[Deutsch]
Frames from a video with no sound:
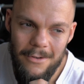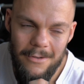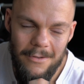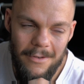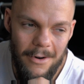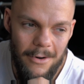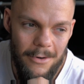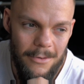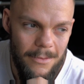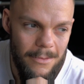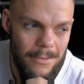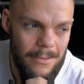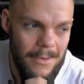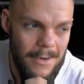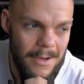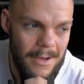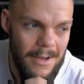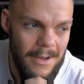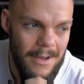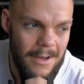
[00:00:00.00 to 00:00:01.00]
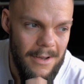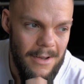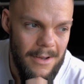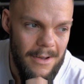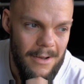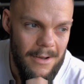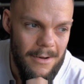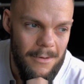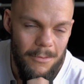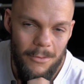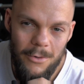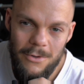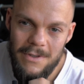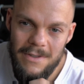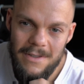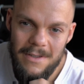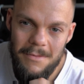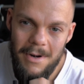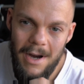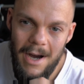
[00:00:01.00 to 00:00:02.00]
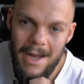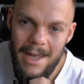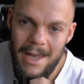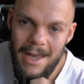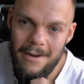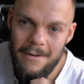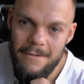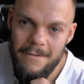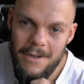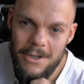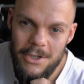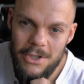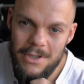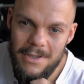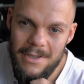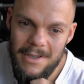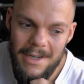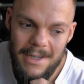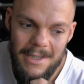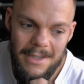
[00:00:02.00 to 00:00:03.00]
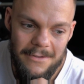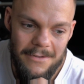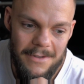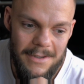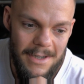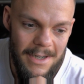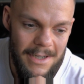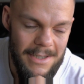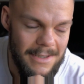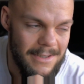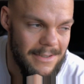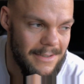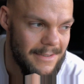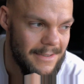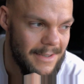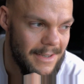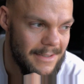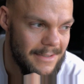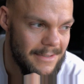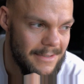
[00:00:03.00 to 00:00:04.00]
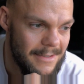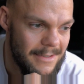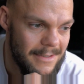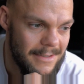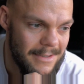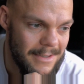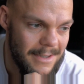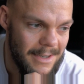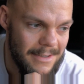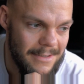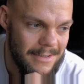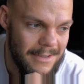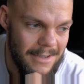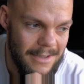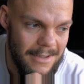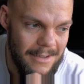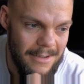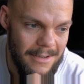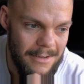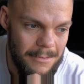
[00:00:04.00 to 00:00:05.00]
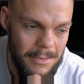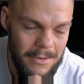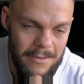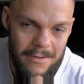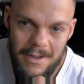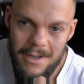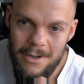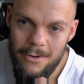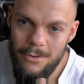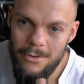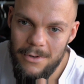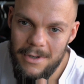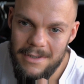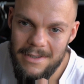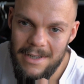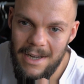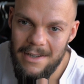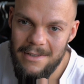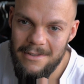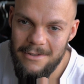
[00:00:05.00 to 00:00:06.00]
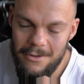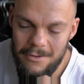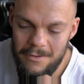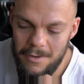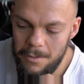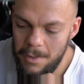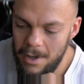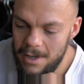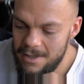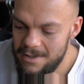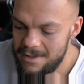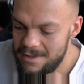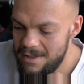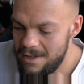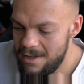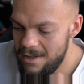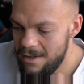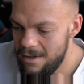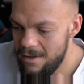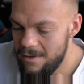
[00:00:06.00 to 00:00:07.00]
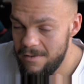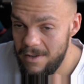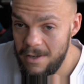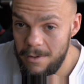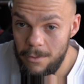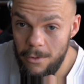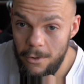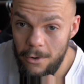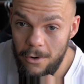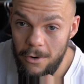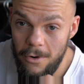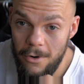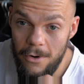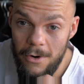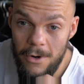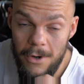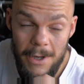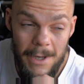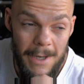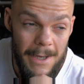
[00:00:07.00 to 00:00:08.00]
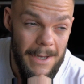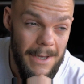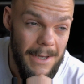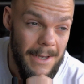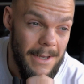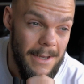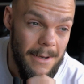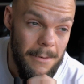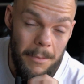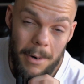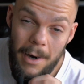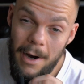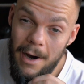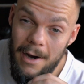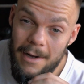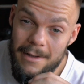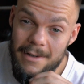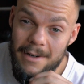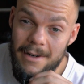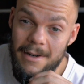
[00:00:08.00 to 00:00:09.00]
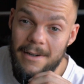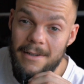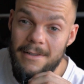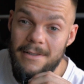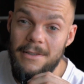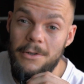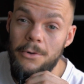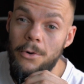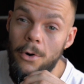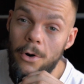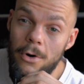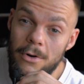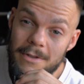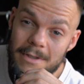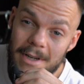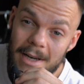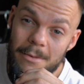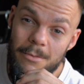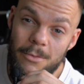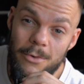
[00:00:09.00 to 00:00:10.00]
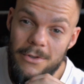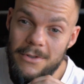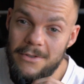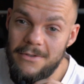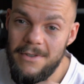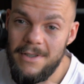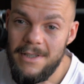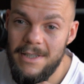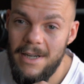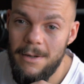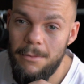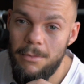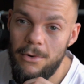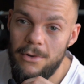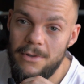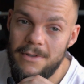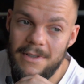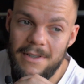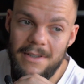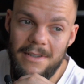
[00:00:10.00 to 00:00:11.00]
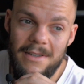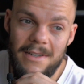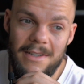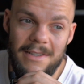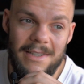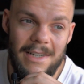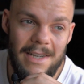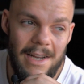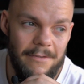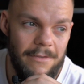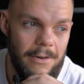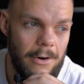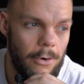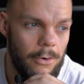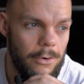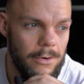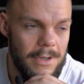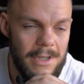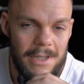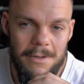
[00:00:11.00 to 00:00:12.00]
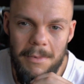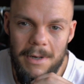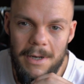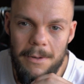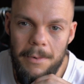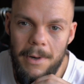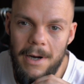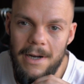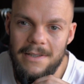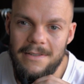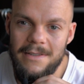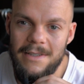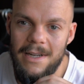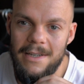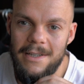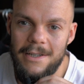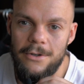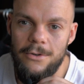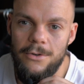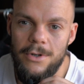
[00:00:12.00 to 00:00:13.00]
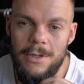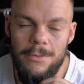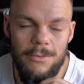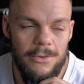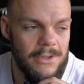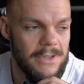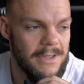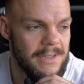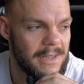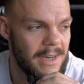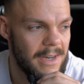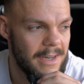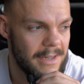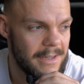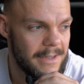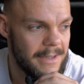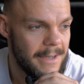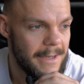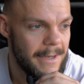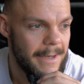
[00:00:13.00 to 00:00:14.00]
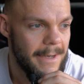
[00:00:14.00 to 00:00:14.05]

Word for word: und warum muss es immer High-End-Fashion sein? Ich finde halt dieses ganze, diese ganze äh, Bewegung, dass alles irgendwie Balenciaga, Vêtements, Prada, Dior sein muss, finde ich halt Blödsinn. Ist halt einfach auch nicht meine Preiskategorie, muss ich sagen,